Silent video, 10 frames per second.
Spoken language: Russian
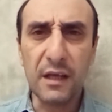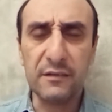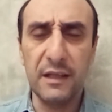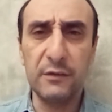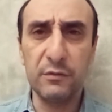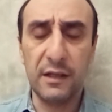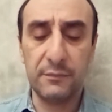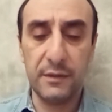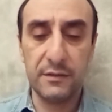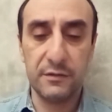следует
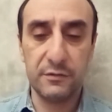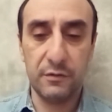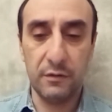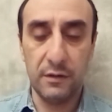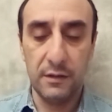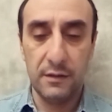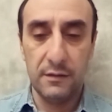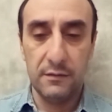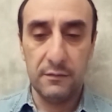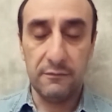отметить, что
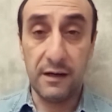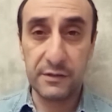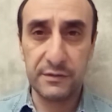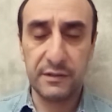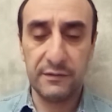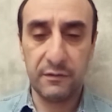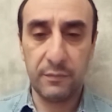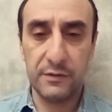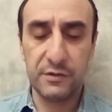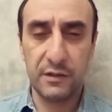важность
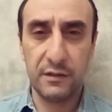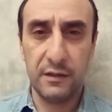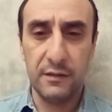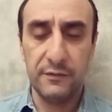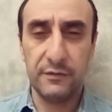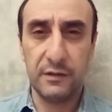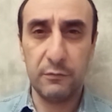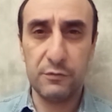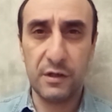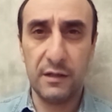Азербайджана
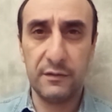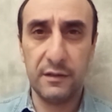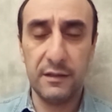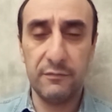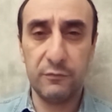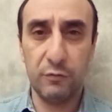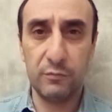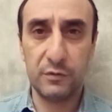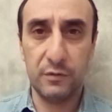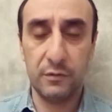заключается и в том,
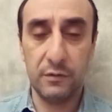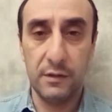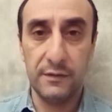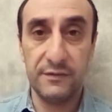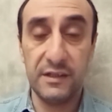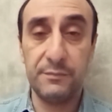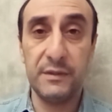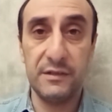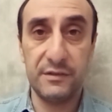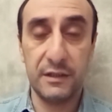что здесь
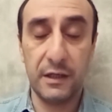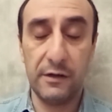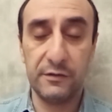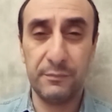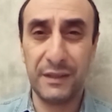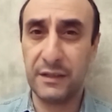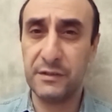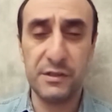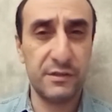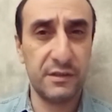пересекаются
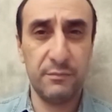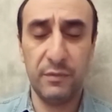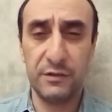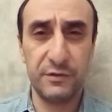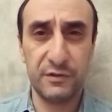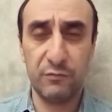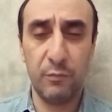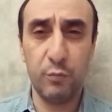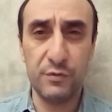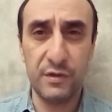практически большинство
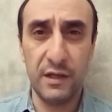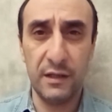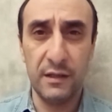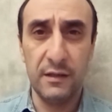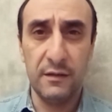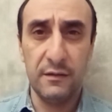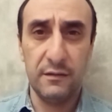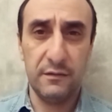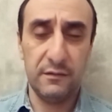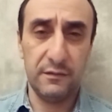путей
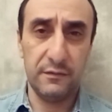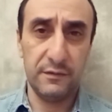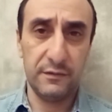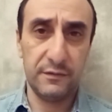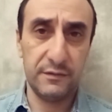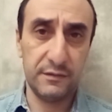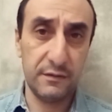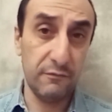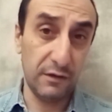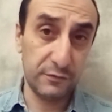э, с
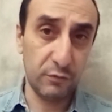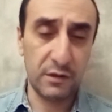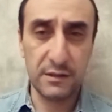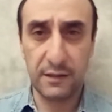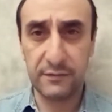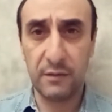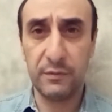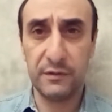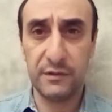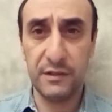востока на
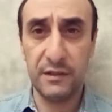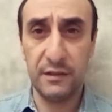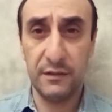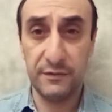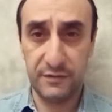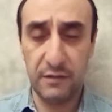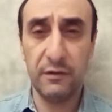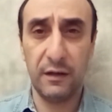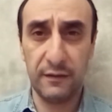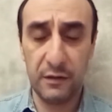запад и с
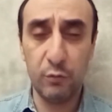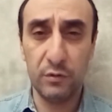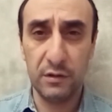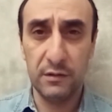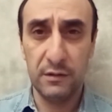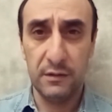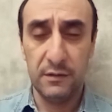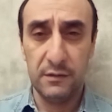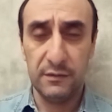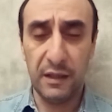севера на юг.
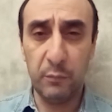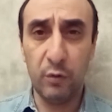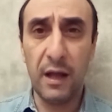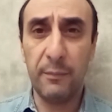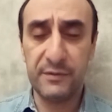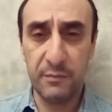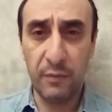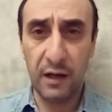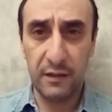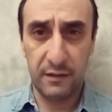Наиболее
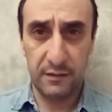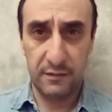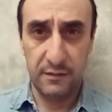оптимальная,